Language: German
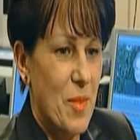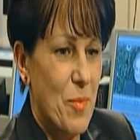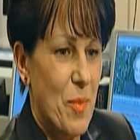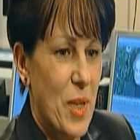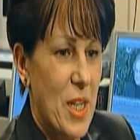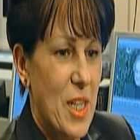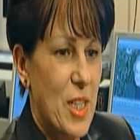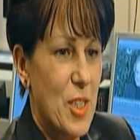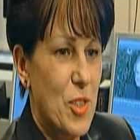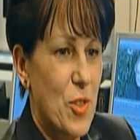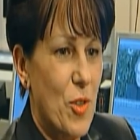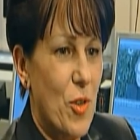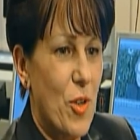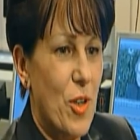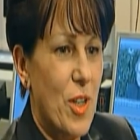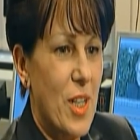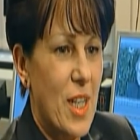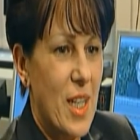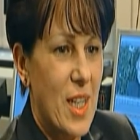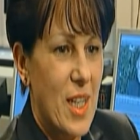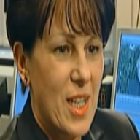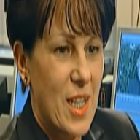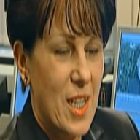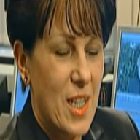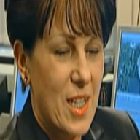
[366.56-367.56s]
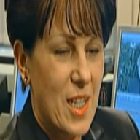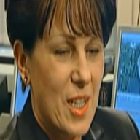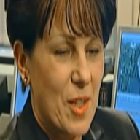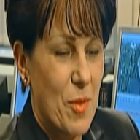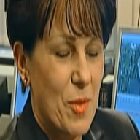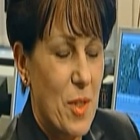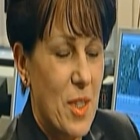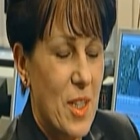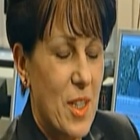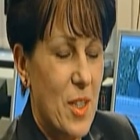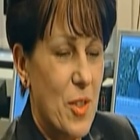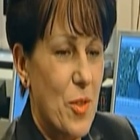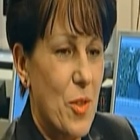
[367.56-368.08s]
Meine Sorge gilt
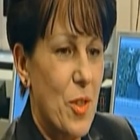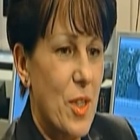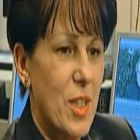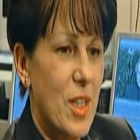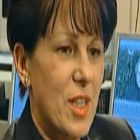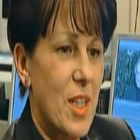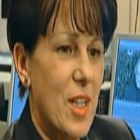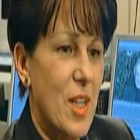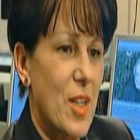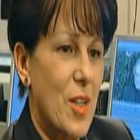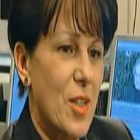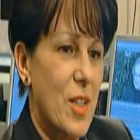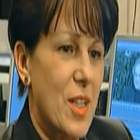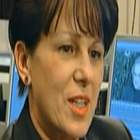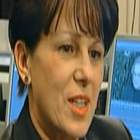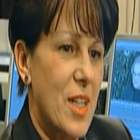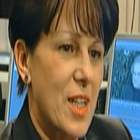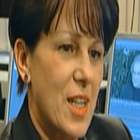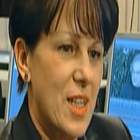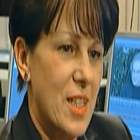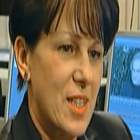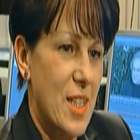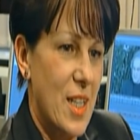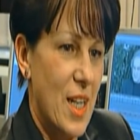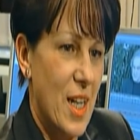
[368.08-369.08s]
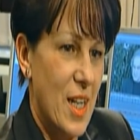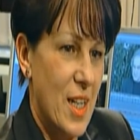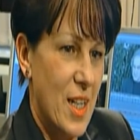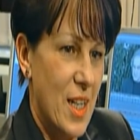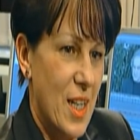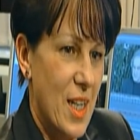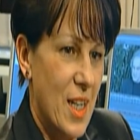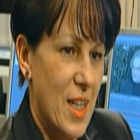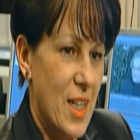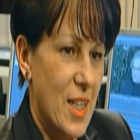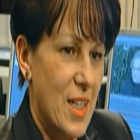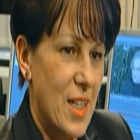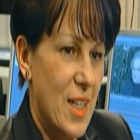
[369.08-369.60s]
aber natürlich auch der
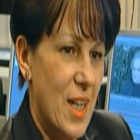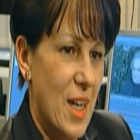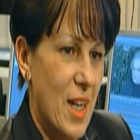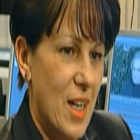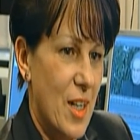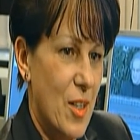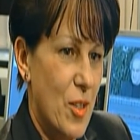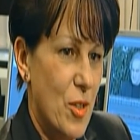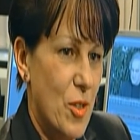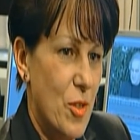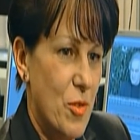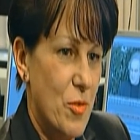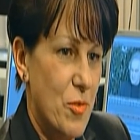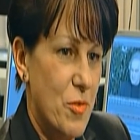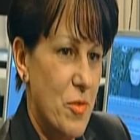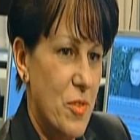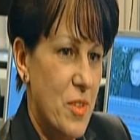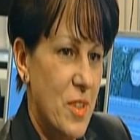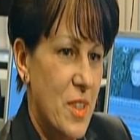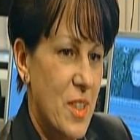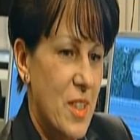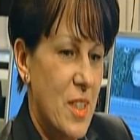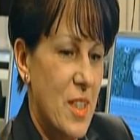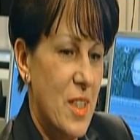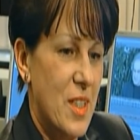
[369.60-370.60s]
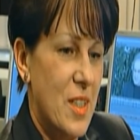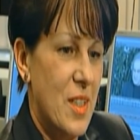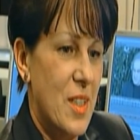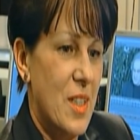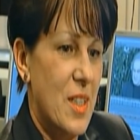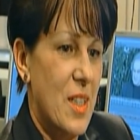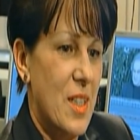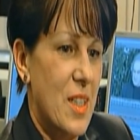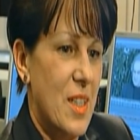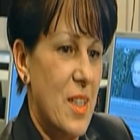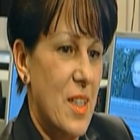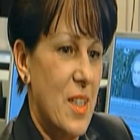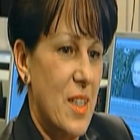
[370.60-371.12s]
Tatjana in Kharkov,
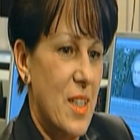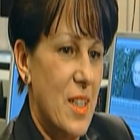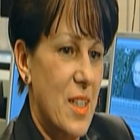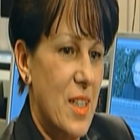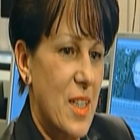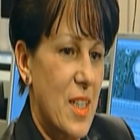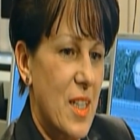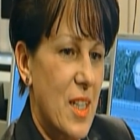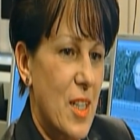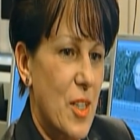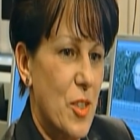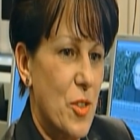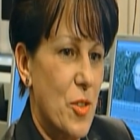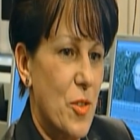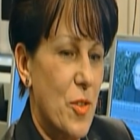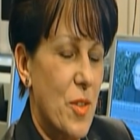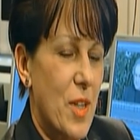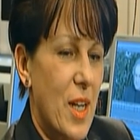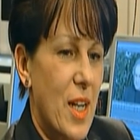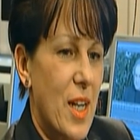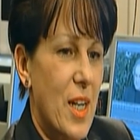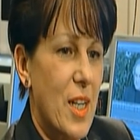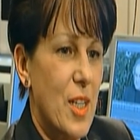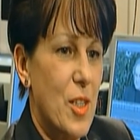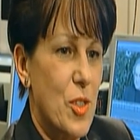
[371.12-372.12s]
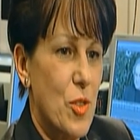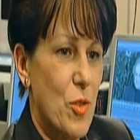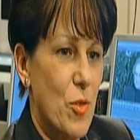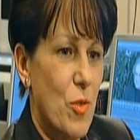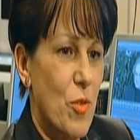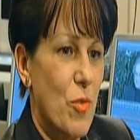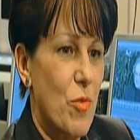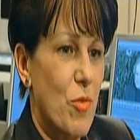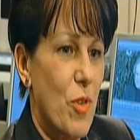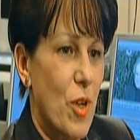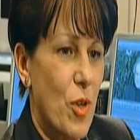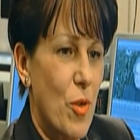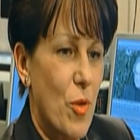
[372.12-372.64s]
äh, die ja schon einen
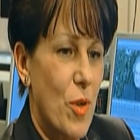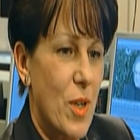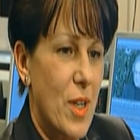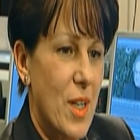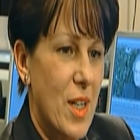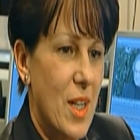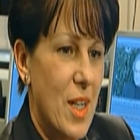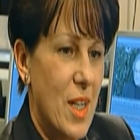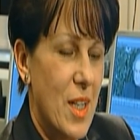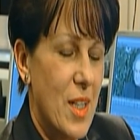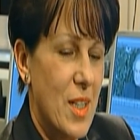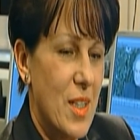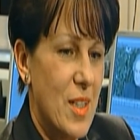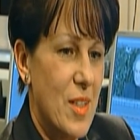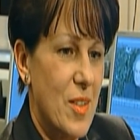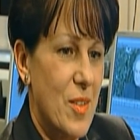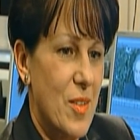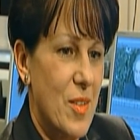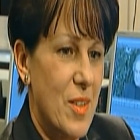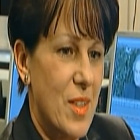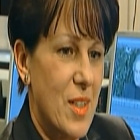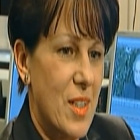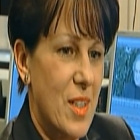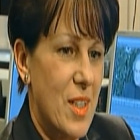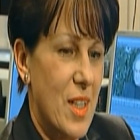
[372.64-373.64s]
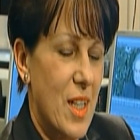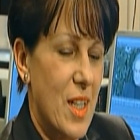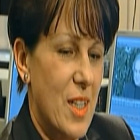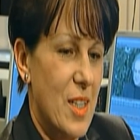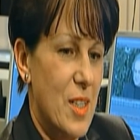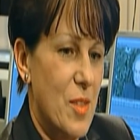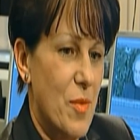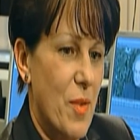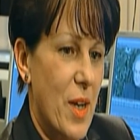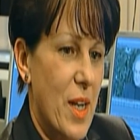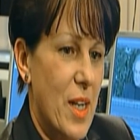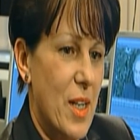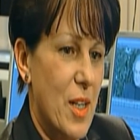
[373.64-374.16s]
Sohn verloren hat und deren
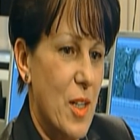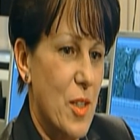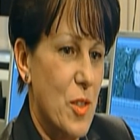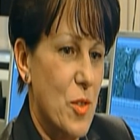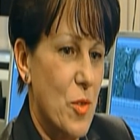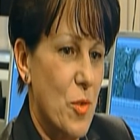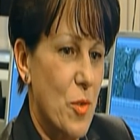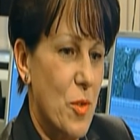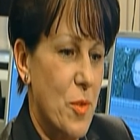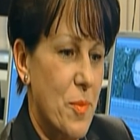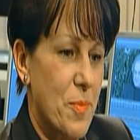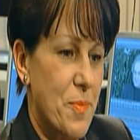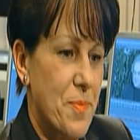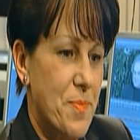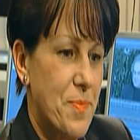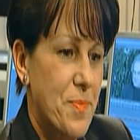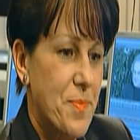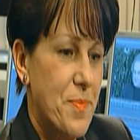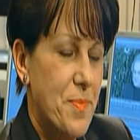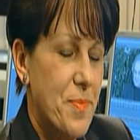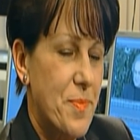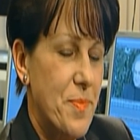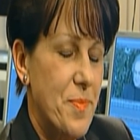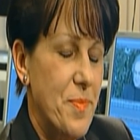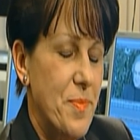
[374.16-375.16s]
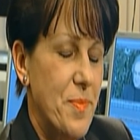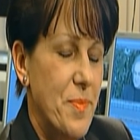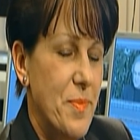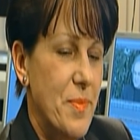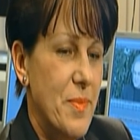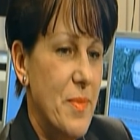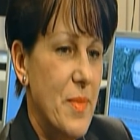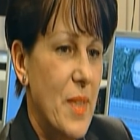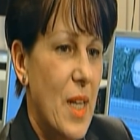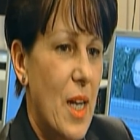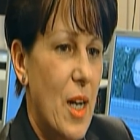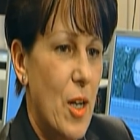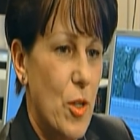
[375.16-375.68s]
zweiter Sohn
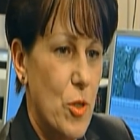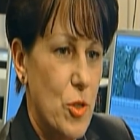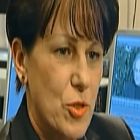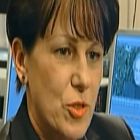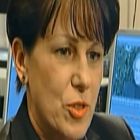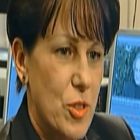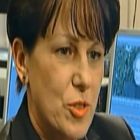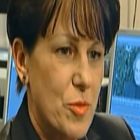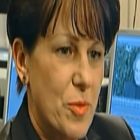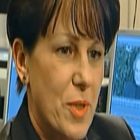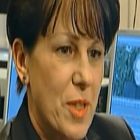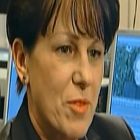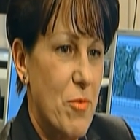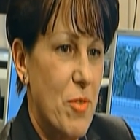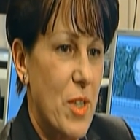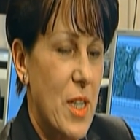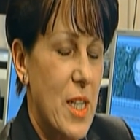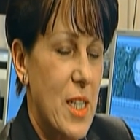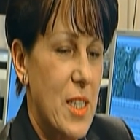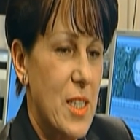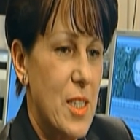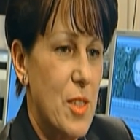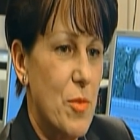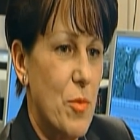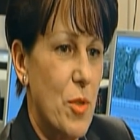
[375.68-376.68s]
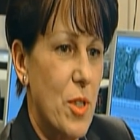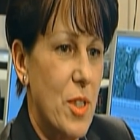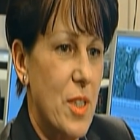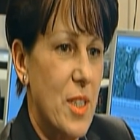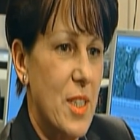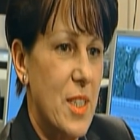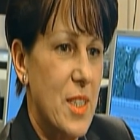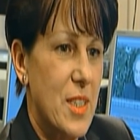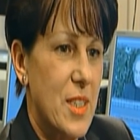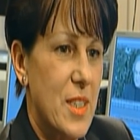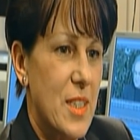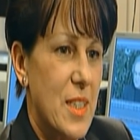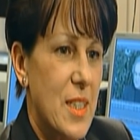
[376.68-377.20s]
auch schon schwer verletzt
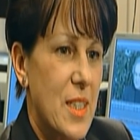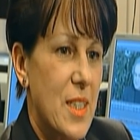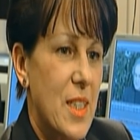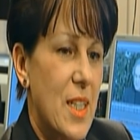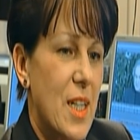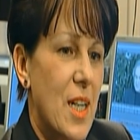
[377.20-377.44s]
worden ist.